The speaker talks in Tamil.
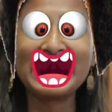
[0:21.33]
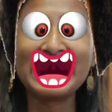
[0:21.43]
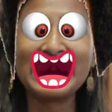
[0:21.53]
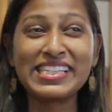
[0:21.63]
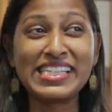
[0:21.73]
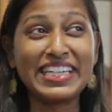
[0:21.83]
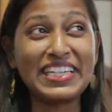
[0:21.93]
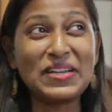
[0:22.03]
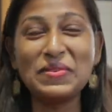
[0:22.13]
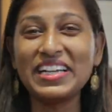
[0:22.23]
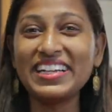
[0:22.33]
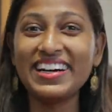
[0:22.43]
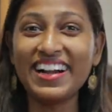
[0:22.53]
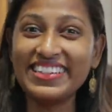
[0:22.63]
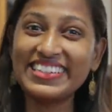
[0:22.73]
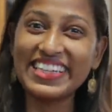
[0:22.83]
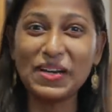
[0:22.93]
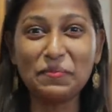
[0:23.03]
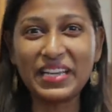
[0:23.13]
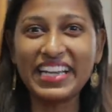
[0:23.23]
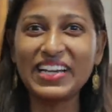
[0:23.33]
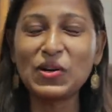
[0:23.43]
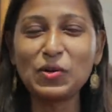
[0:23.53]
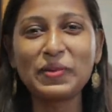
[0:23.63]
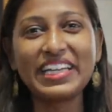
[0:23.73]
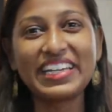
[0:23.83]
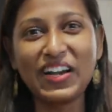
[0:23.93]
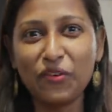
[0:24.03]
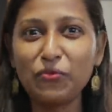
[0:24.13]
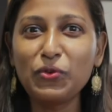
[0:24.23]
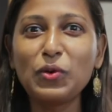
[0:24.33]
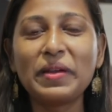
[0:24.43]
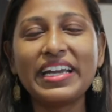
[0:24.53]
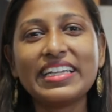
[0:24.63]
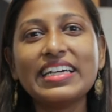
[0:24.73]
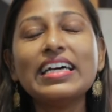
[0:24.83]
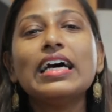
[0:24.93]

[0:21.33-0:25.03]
போகுது சில டைம் எல்லாம் ஹண்ட்ரட் அப்படியெல்லாம் கவுண்ட் பண்ணியிருக்கேன் அவ்வளோ பெயின்